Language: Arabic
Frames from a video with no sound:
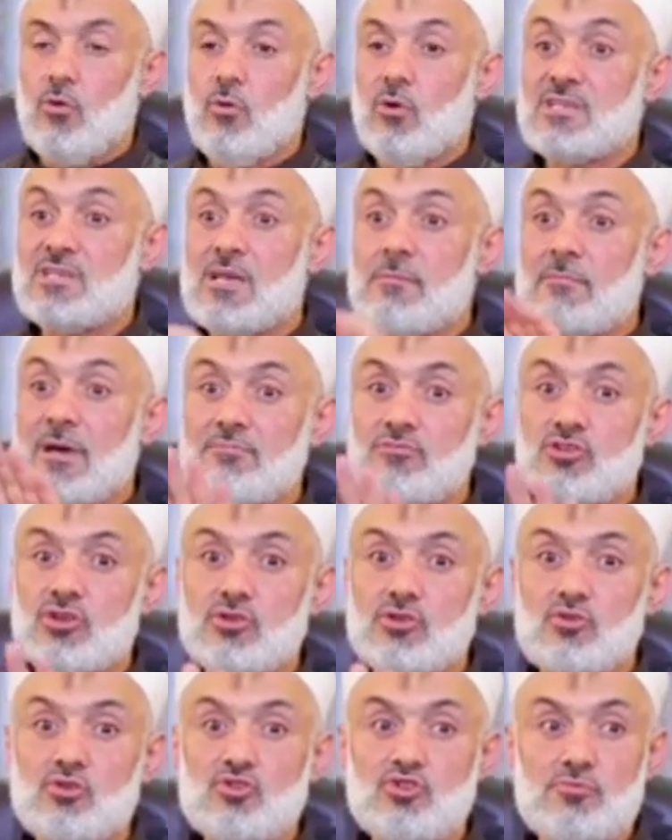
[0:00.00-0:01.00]
وإذا ما
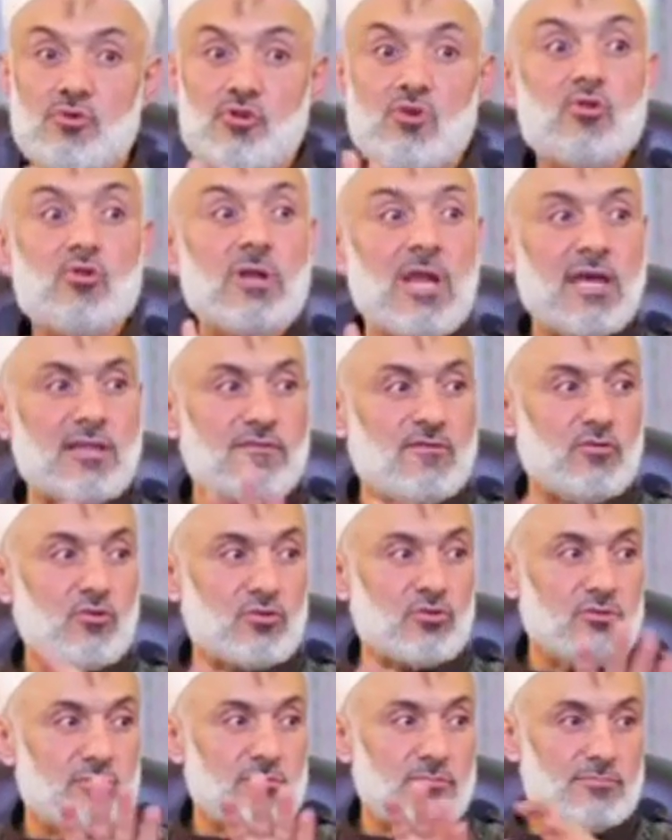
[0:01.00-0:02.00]
بتقدروا تبكوا لا
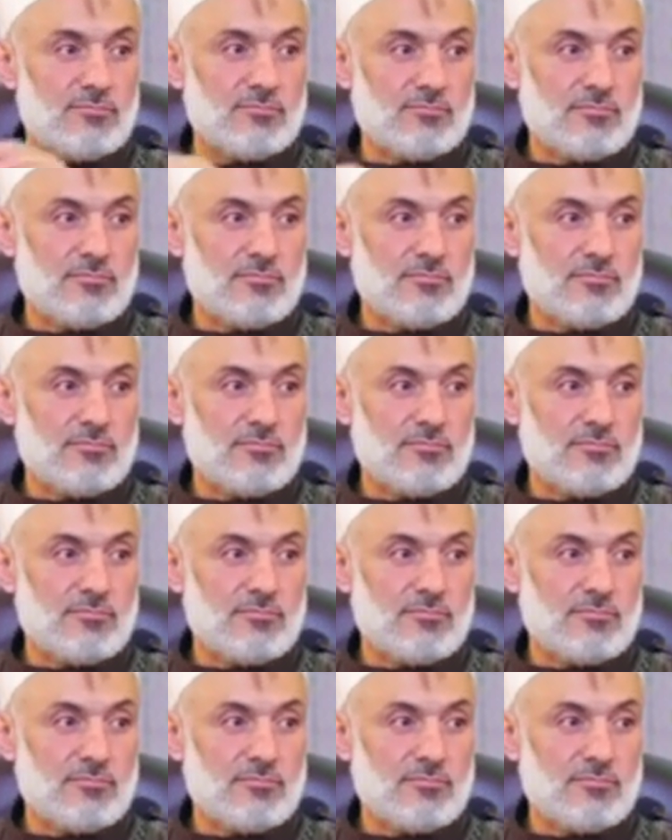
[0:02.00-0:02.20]
تفوتوا